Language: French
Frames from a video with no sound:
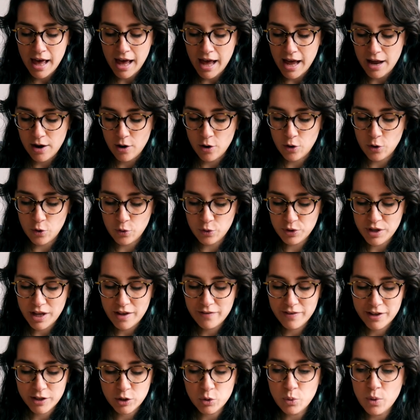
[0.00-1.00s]
Alors, on
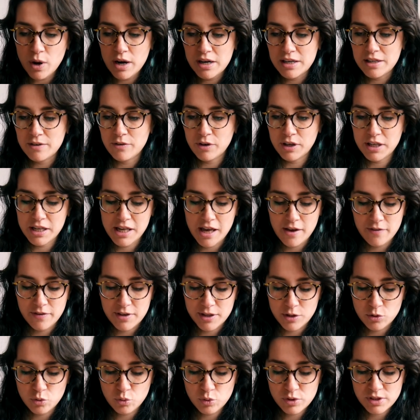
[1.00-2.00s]
avait trois livres qui
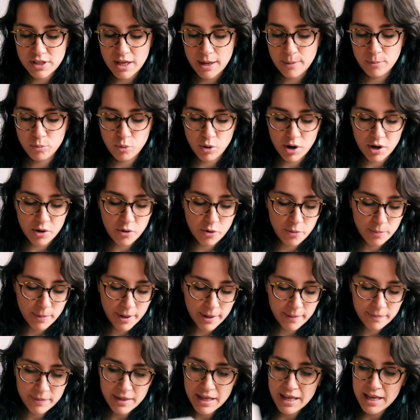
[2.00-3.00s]
avaient tous un point
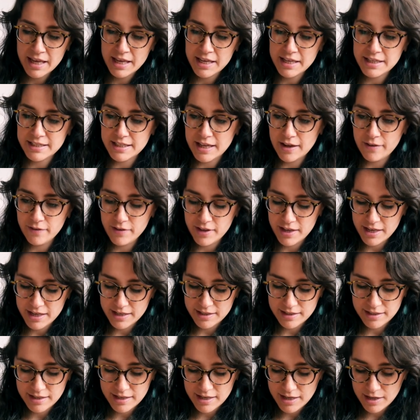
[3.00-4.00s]
commun. Ils avaient
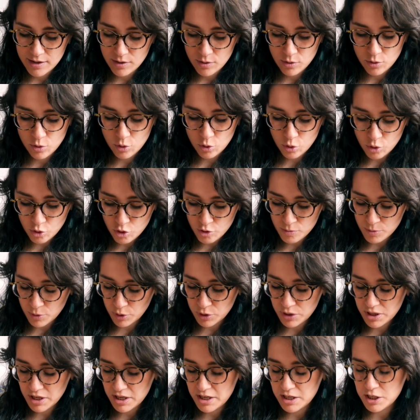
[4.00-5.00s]
été euh,
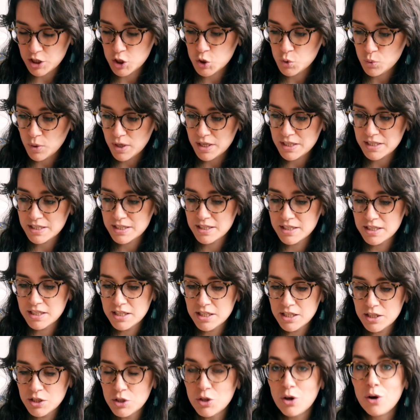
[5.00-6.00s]
recommandés et
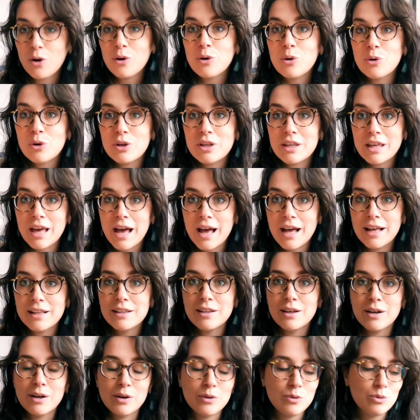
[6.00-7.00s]
choisis dans le
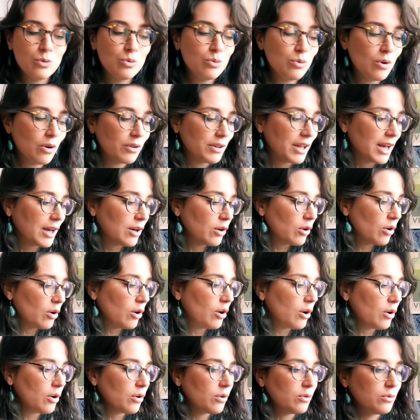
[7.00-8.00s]
cadre ou en
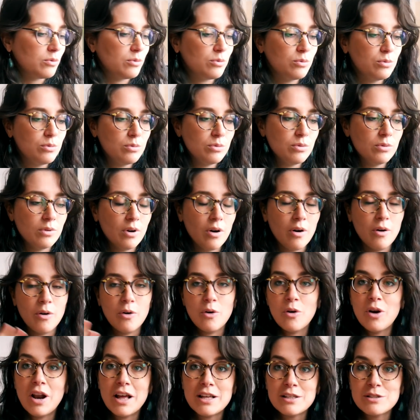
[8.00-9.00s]
accord ou en
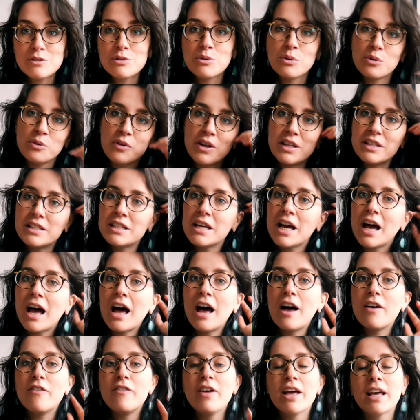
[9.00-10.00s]
relation, on va dire,
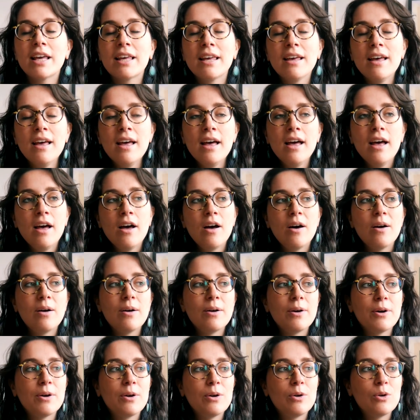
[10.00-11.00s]
avec
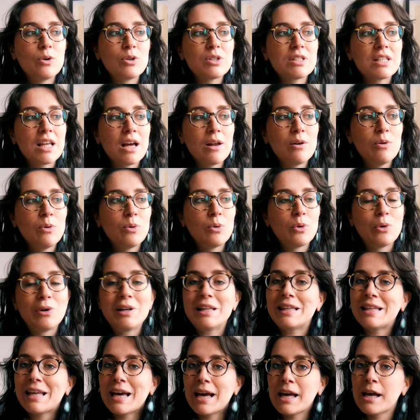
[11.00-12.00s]
euh, le salon
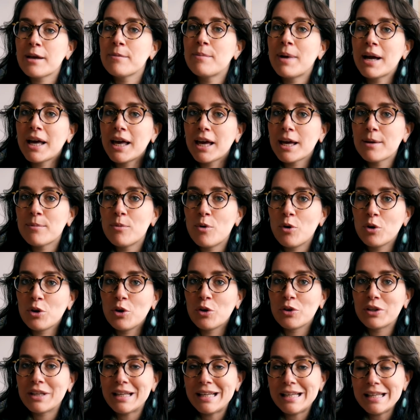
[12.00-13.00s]
littéraire
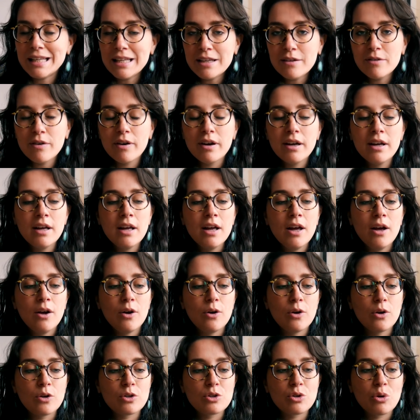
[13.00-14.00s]
maghreb-orient des livres,
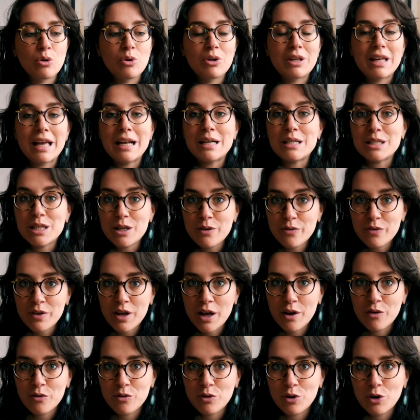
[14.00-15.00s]
euh, sur lequel j'ai
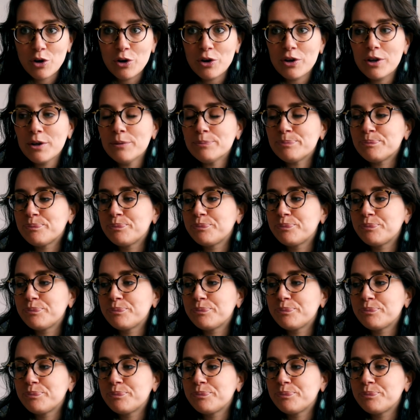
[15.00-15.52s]
fait un vlog